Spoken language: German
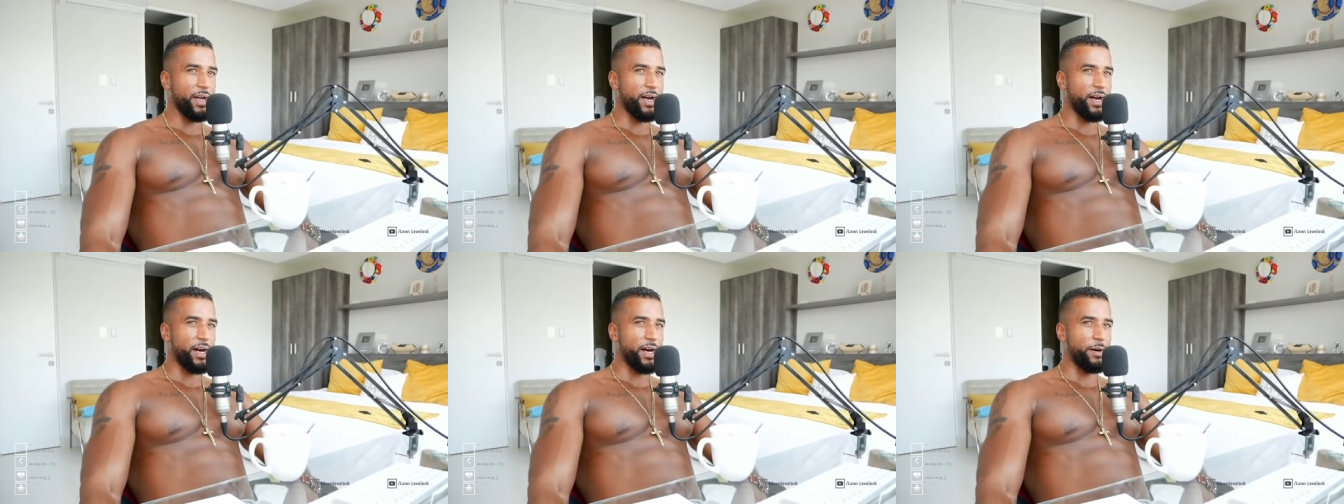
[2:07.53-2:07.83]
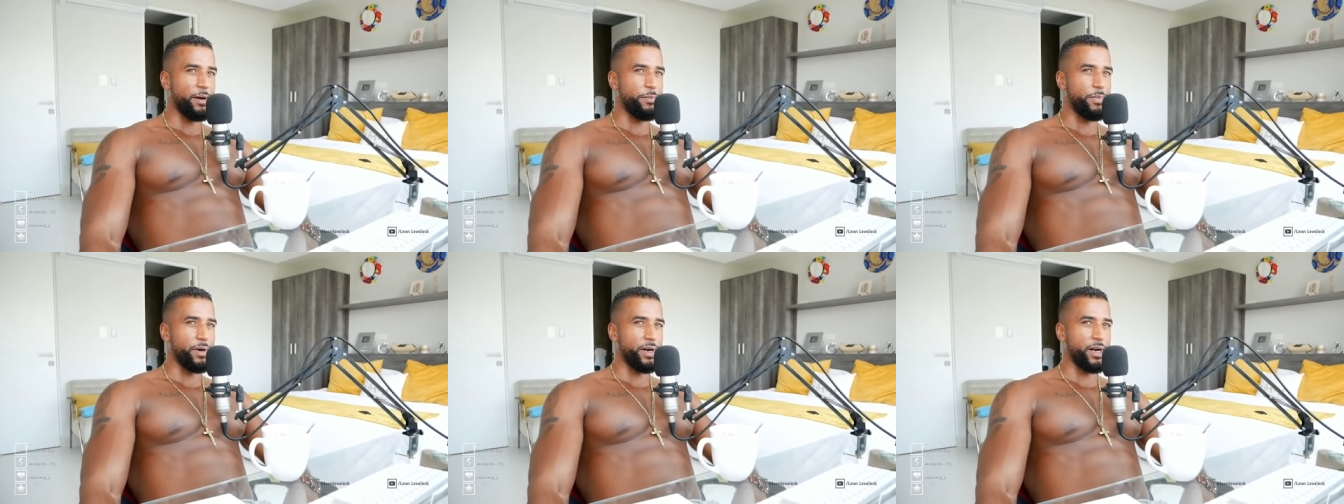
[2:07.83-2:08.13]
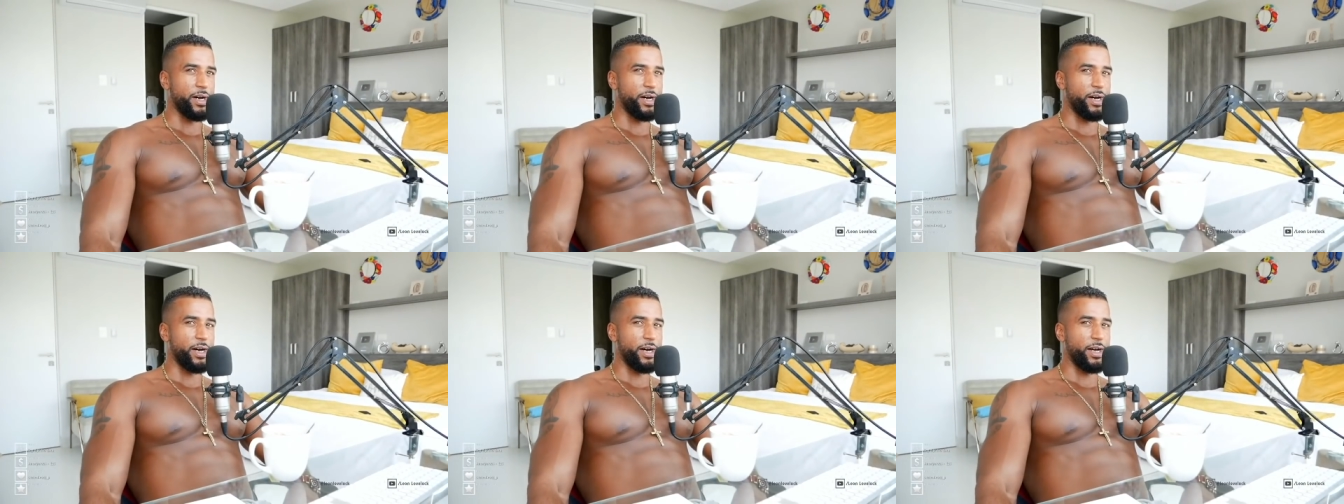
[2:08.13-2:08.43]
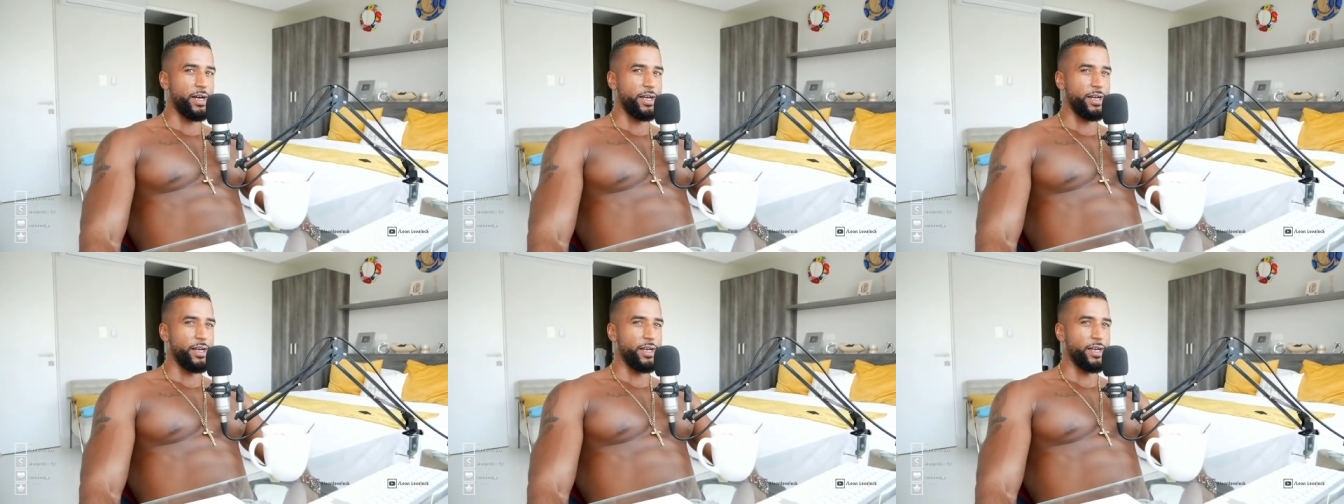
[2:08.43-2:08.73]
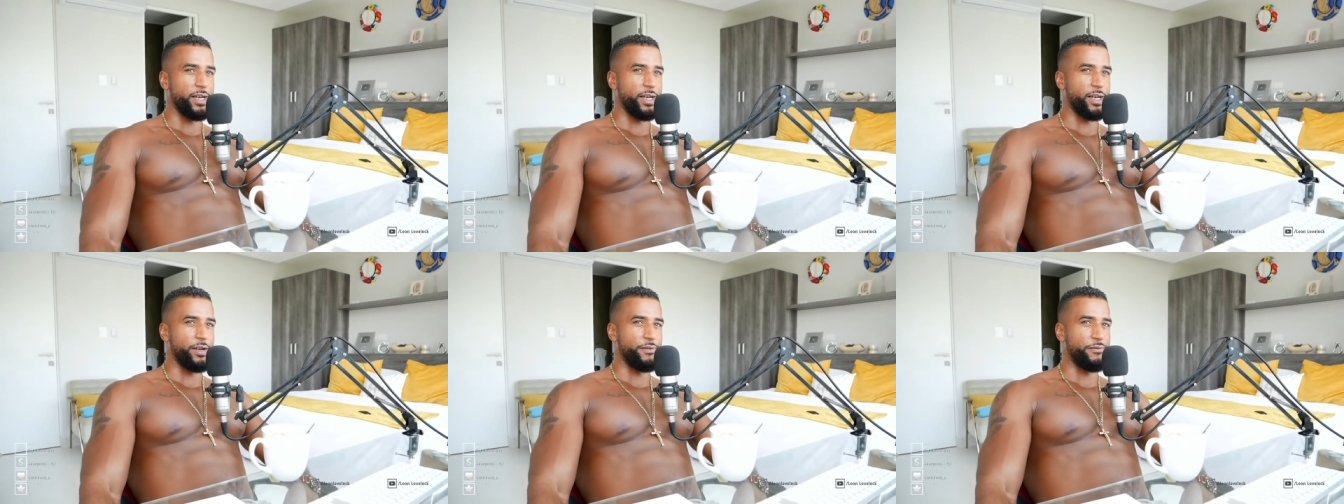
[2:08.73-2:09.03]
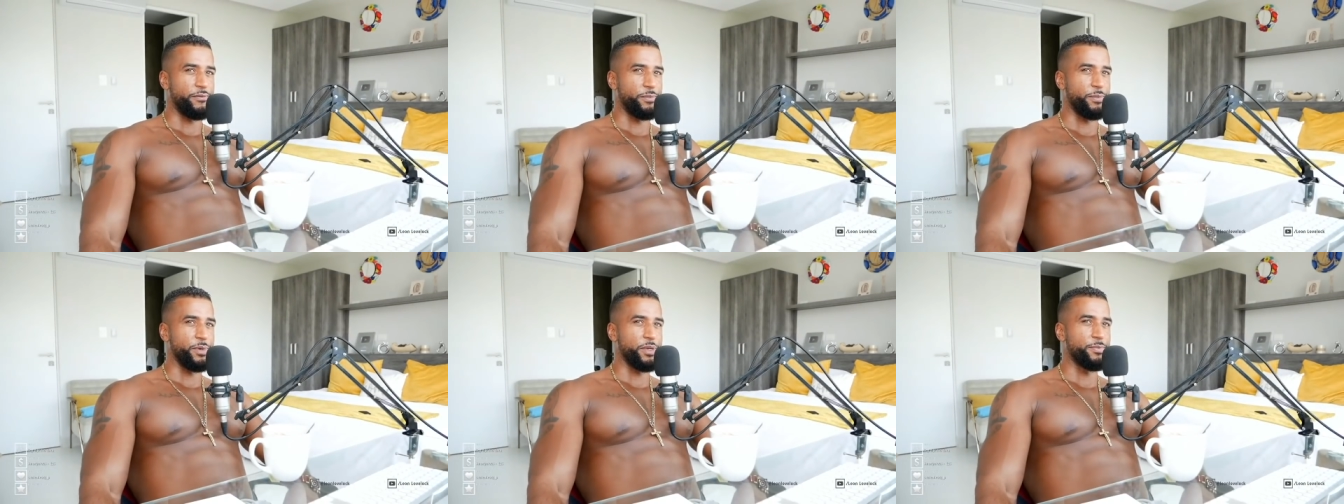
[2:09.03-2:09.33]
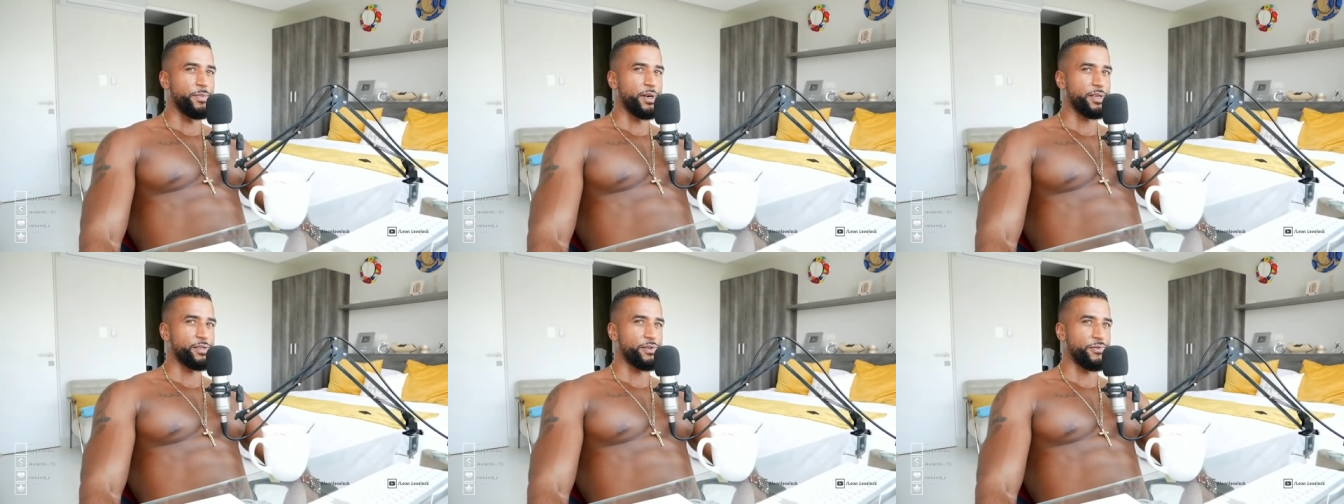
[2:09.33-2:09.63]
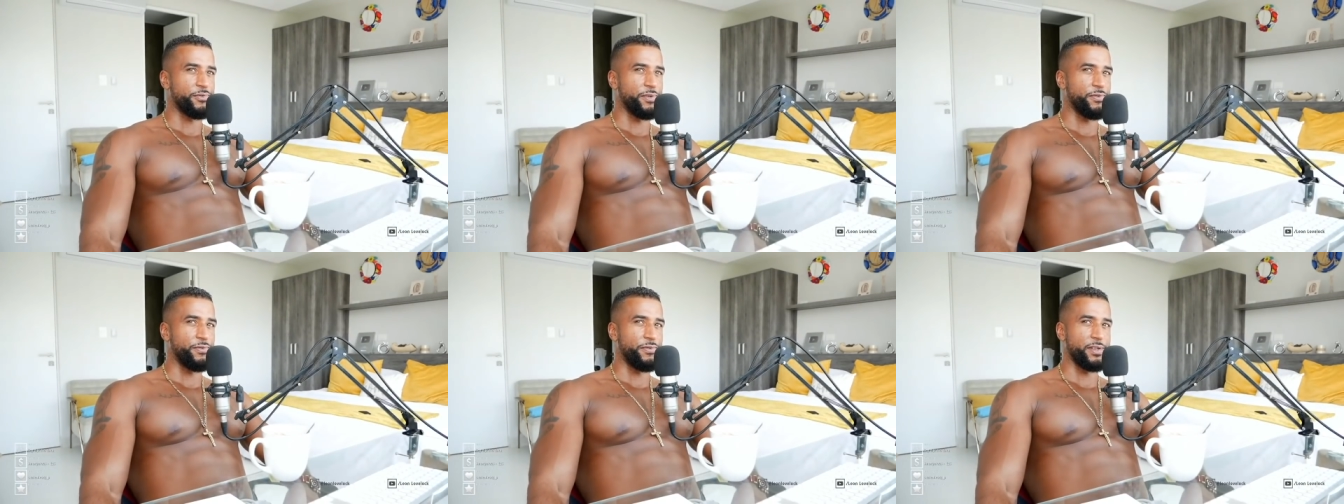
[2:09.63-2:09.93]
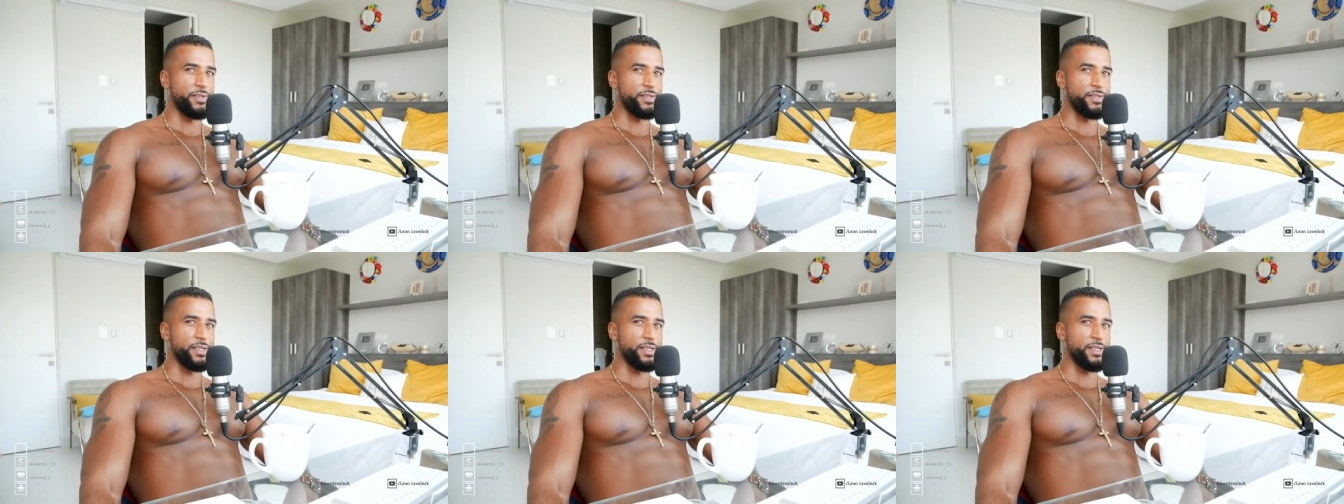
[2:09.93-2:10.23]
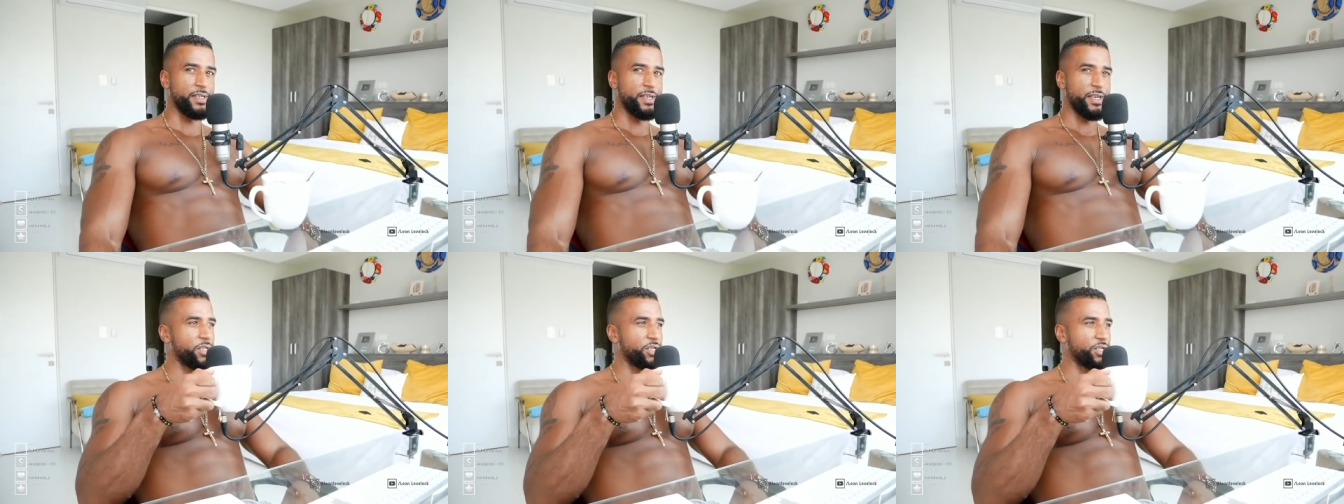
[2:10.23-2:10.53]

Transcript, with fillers: Aber äh, für mich macht es auf jeden Fall Sinn.